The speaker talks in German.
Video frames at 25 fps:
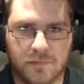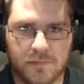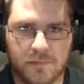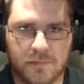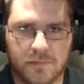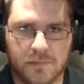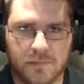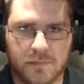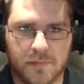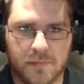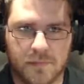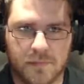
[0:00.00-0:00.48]

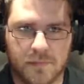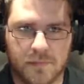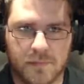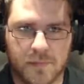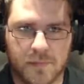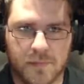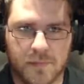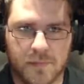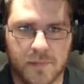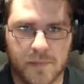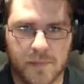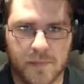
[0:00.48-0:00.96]
So,
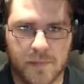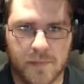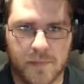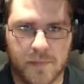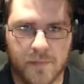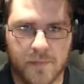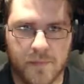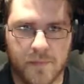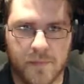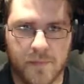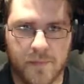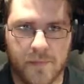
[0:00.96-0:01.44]
und,
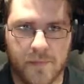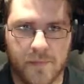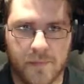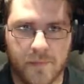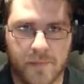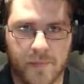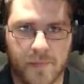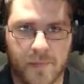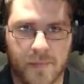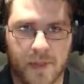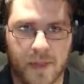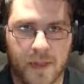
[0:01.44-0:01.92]
und nu?
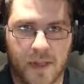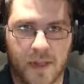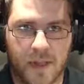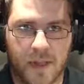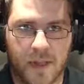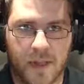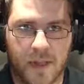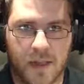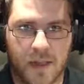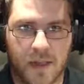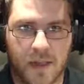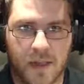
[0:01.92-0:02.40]
Weg
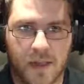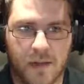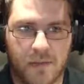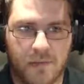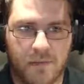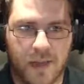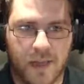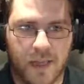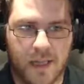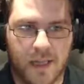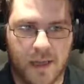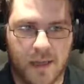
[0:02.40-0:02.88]
lang?
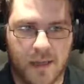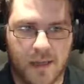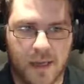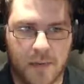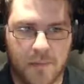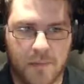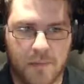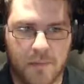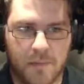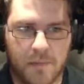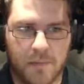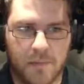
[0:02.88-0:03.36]
Weg lang, ja.
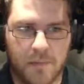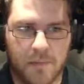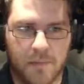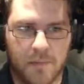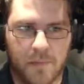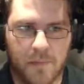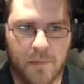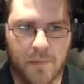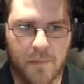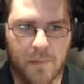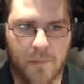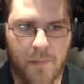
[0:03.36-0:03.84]

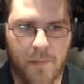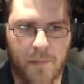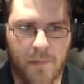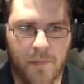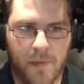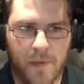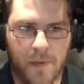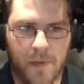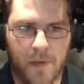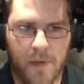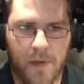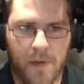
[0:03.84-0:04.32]

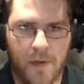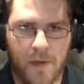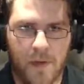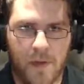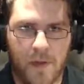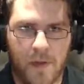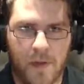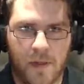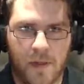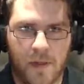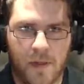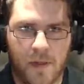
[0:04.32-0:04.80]

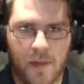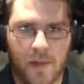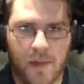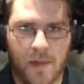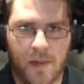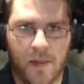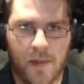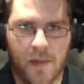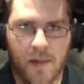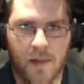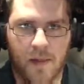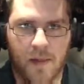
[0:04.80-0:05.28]
Weg lang.
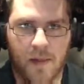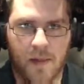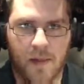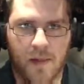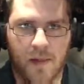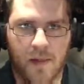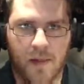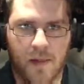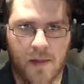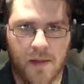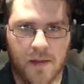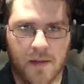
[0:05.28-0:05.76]

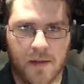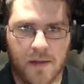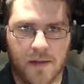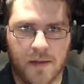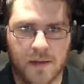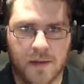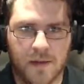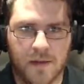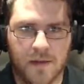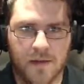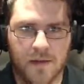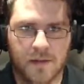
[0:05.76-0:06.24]

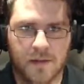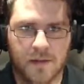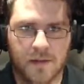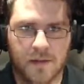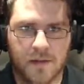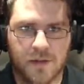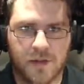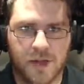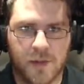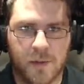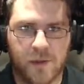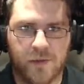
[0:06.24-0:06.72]
So,
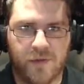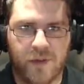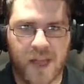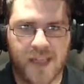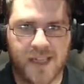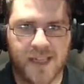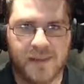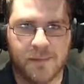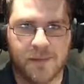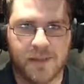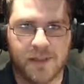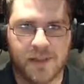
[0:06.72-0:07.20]
ich habe auf
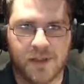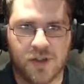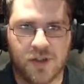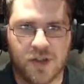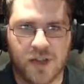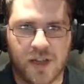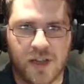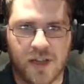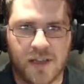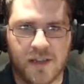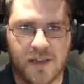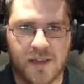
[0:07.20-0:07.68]
1 plus gestellt.